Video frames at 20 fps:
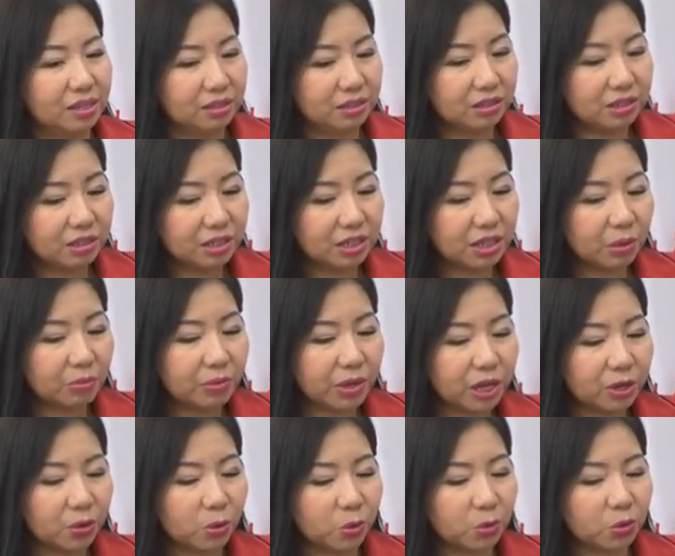dưới gốc
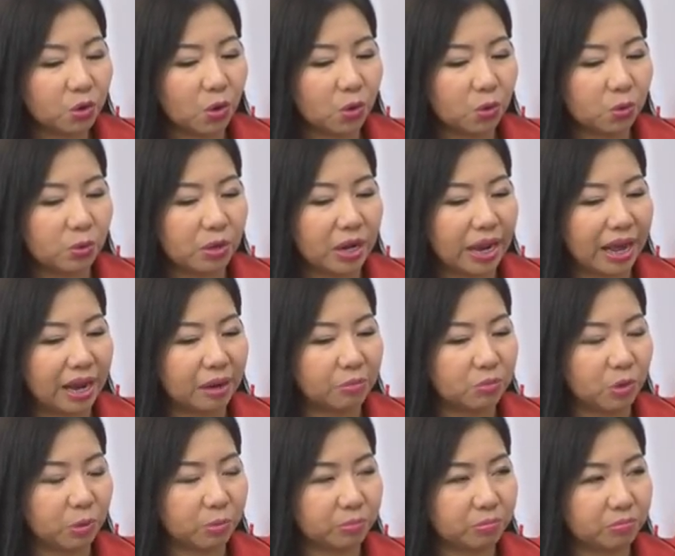cây cổ thụ là
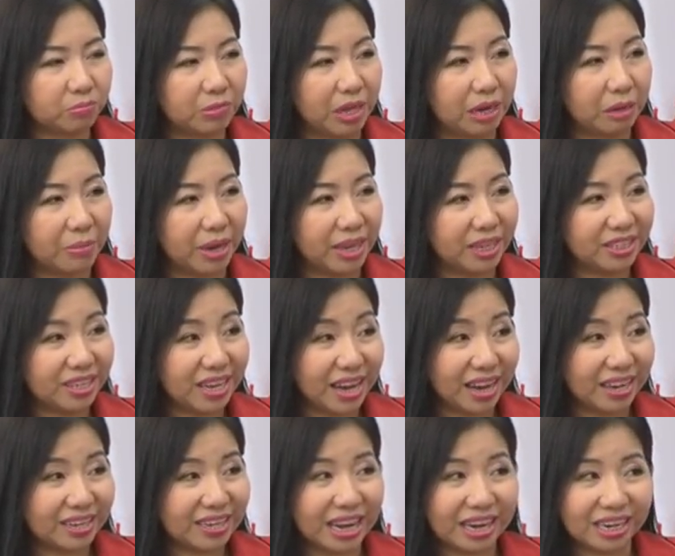một thằng bé
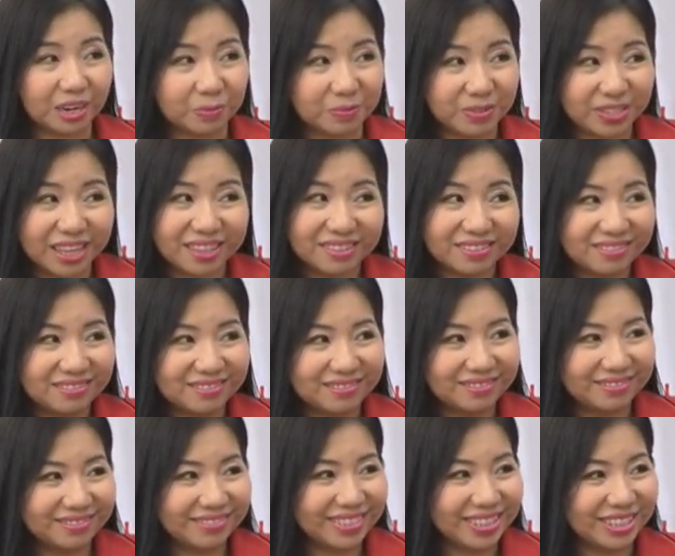trai đang đọc sách
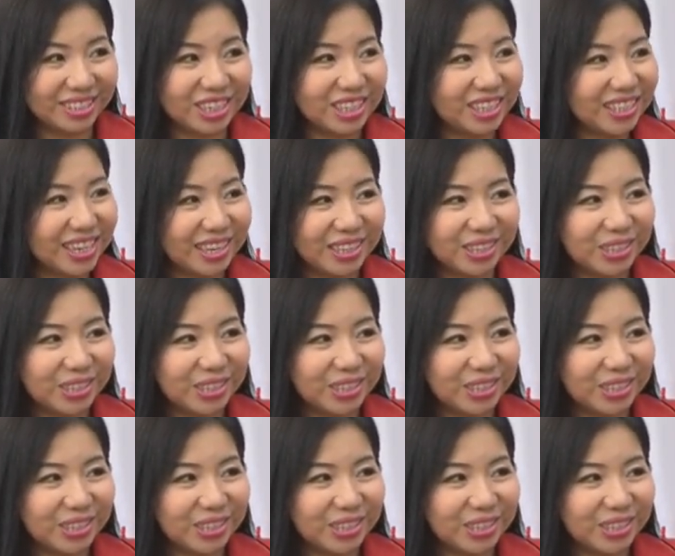nhìn rất dễ